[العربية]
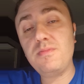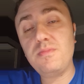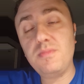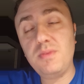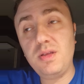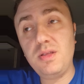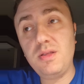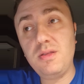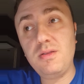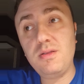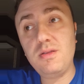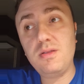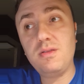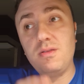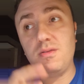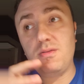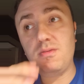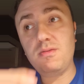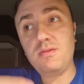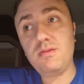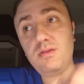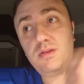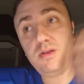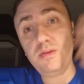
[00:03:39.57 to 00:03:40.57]
من
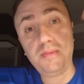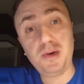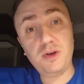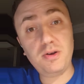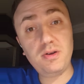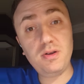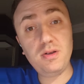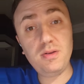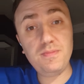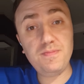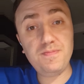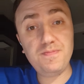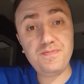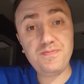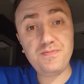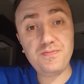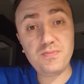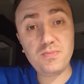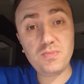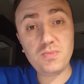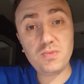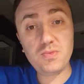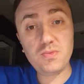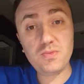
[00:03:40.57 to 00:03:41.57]
لبره
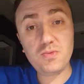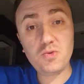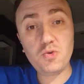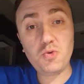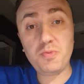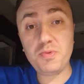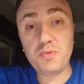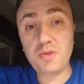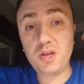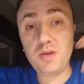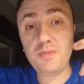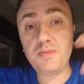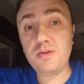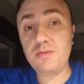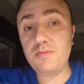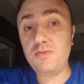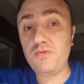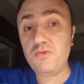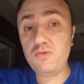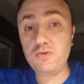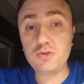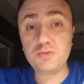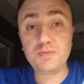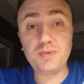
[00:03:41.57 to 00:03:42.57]
وبتقبض
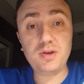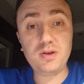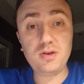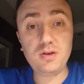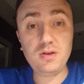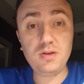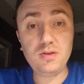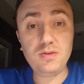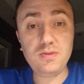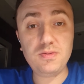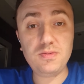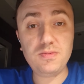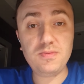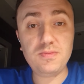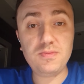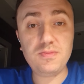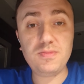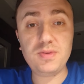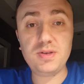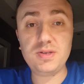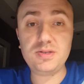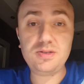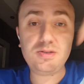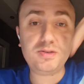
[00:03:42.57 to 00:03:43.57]
بفلوس بره
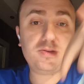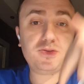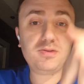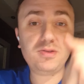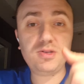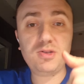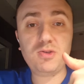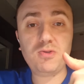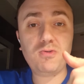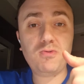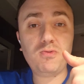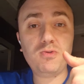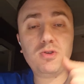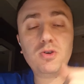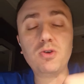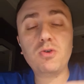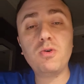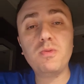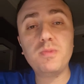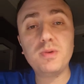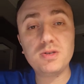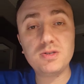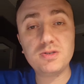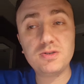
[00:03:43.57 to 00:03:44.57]
بس وانت
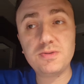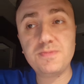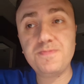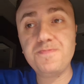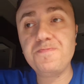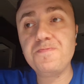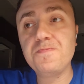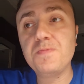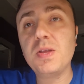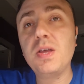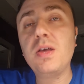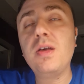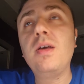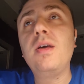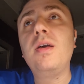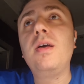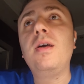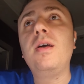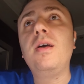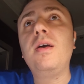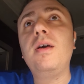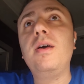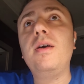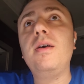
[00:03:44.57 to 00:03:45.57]
جوه مصر
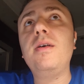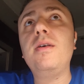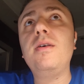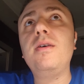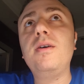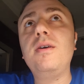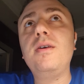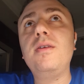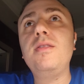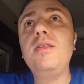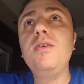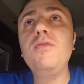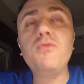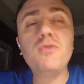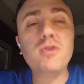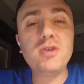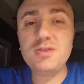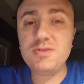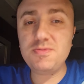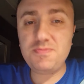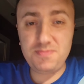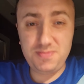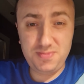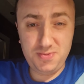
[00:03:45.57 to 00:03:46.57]
آه، دي
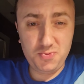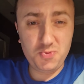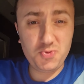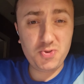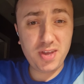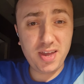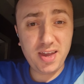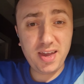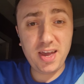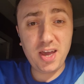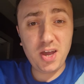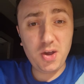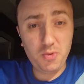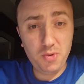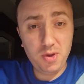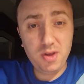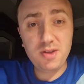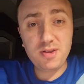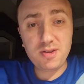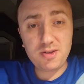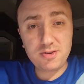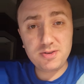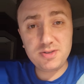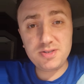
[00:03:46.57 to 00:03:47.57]
فرص مش متاحه قوي
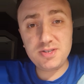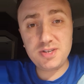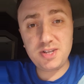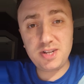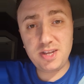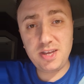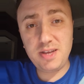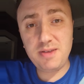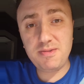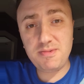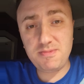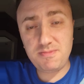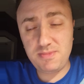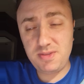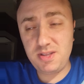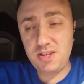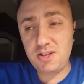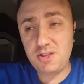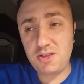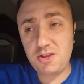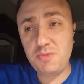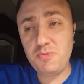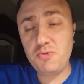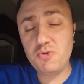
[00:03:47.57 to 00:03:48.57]
القصه اللي هي انت
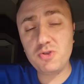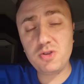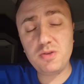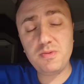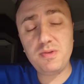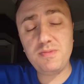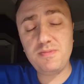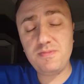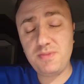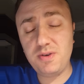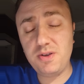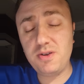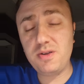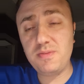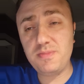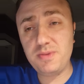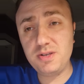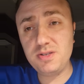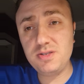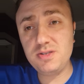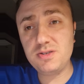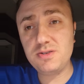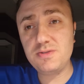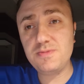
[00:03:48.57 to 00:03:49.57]
تريبورت من بره
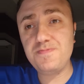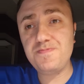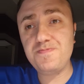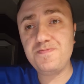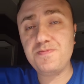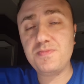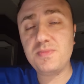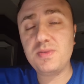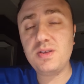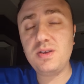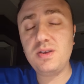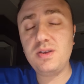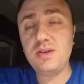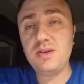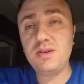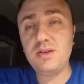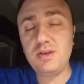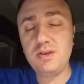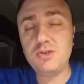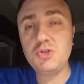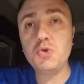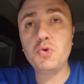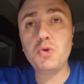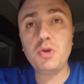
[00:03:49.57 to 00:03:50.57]
مصر
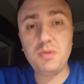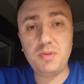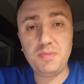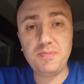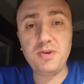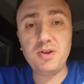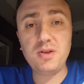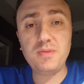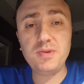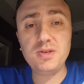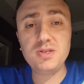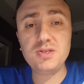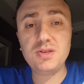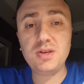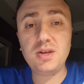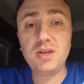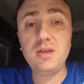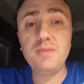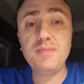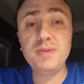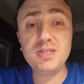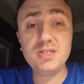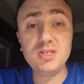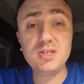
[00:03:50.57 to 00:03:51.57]
آه، شغل من بره مصر
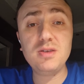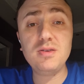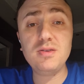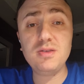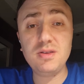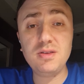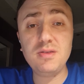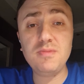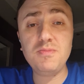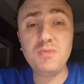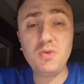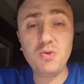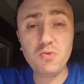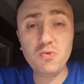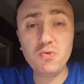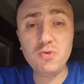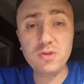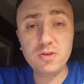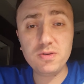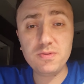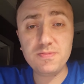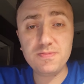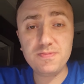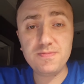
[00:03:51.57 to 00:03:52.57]
يعني بس موجوده